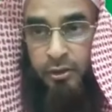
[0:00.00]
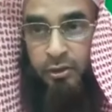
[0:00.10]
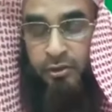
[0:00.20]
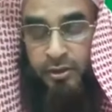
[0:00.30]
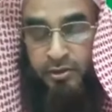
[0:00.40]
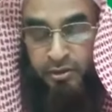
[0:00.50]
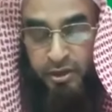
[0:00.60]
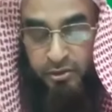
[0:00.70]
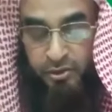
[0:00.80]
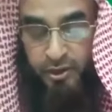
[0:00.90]
তহিদ
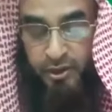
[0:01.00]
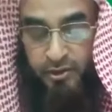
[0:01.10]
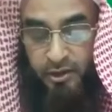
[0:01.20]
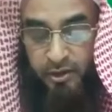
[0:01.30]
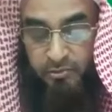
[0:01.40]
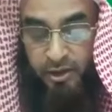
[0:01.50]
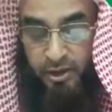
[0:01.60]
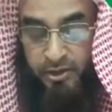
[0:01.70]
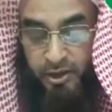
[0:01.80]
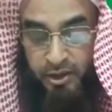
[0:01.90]
সন্না সরকার যে
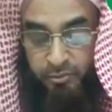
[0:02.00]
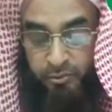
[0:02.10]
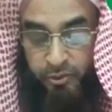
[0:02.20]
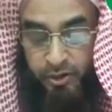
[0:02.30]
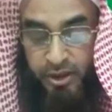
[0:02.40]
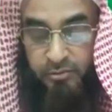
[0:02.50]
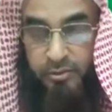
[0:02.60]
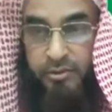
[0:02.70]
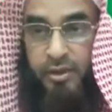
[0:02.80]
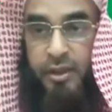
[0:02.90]
আলহামদুলিল্লাহ সেখানে প্রোটেকশনের
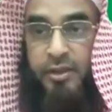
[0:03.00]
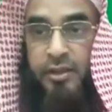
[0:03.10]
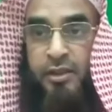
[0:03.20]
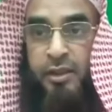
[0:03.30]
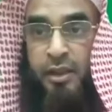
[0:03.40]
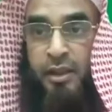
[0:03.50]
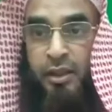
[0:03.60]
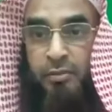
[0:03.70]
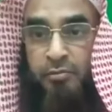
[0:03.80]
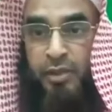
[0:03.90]
ব্যবস্থা রেখেছেন যে এখানে